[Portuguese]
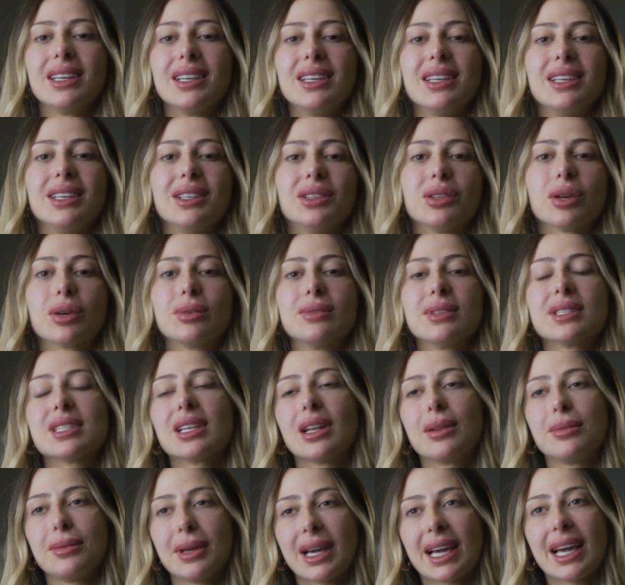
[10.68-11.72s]
e estou
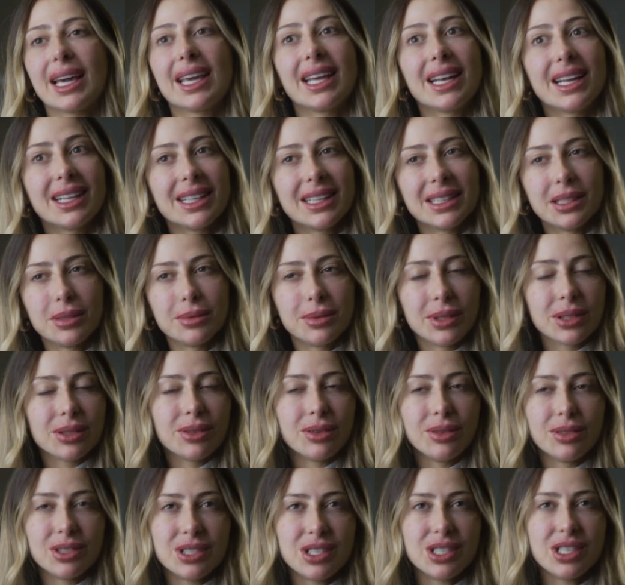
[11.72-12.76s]
começando a minha carreira na
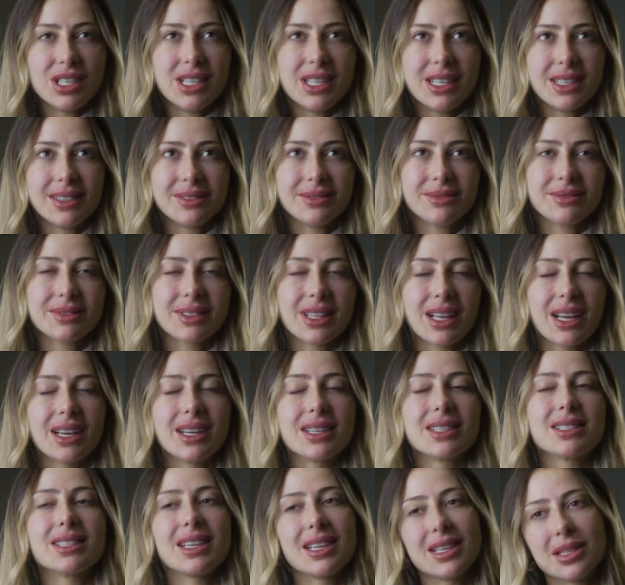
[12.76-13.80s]
dermatologia
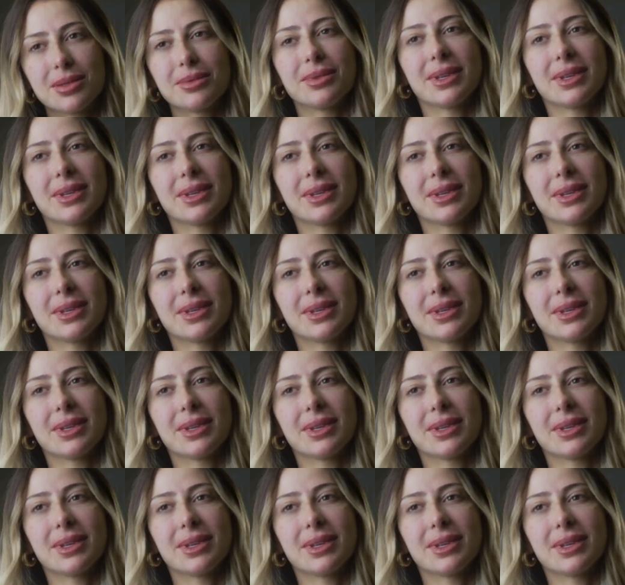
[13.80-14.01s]
há seis